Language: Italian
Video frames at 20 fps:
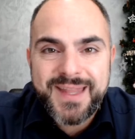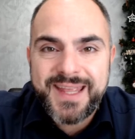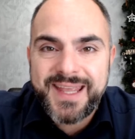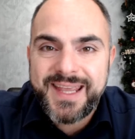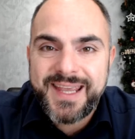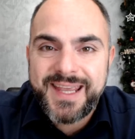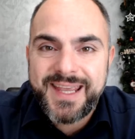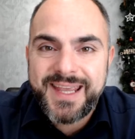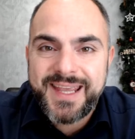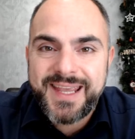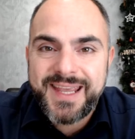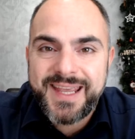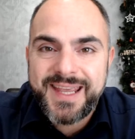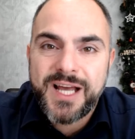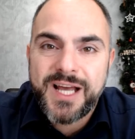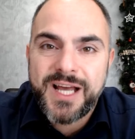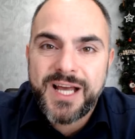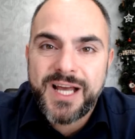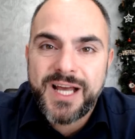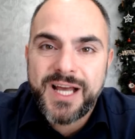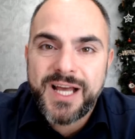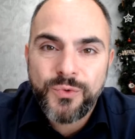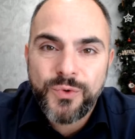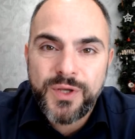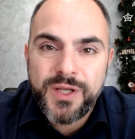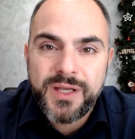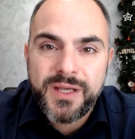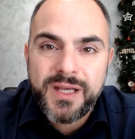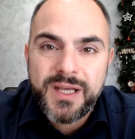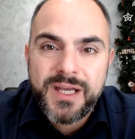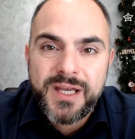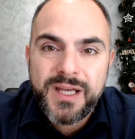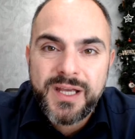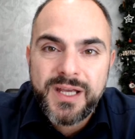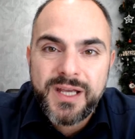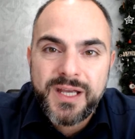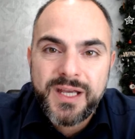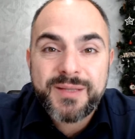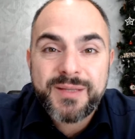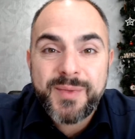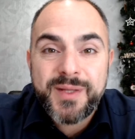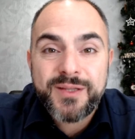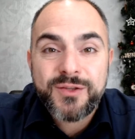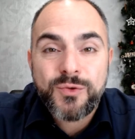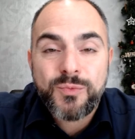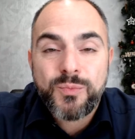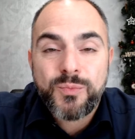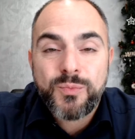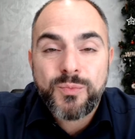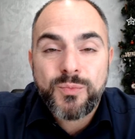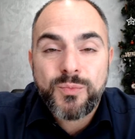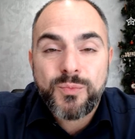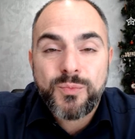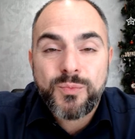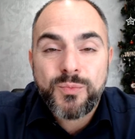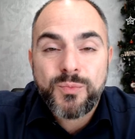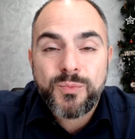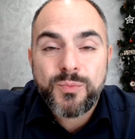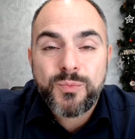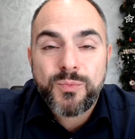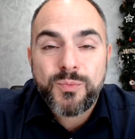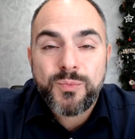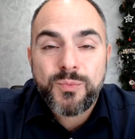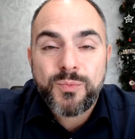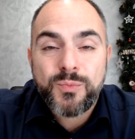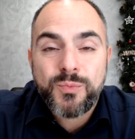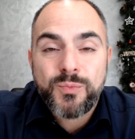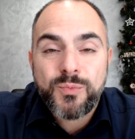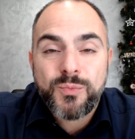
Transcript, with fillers: e non lascia in lui certamente un buon ricordo.